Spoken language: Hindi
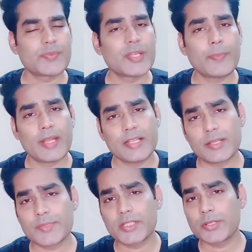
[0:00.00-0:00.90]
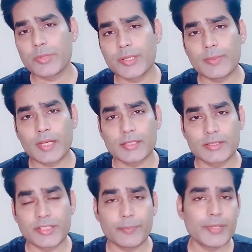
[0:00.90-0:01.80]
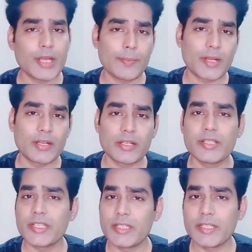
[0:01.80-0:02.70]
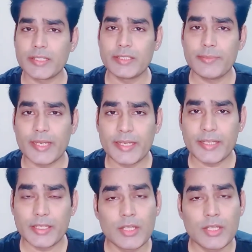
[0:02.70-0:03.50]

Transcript: सबसे पहले सबसे जरूरी बात जब भी आप कर्नल देखने के लिए बैठे